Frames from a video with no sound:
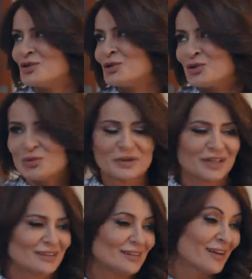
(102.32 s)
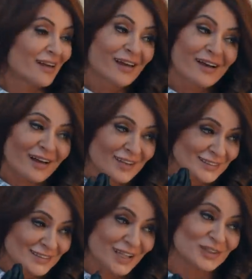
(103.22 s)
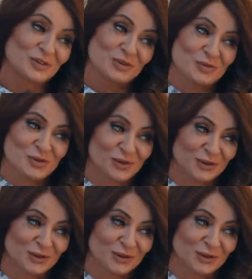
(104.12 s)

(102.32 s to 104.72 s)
Doktor beyin ağzından da duymuş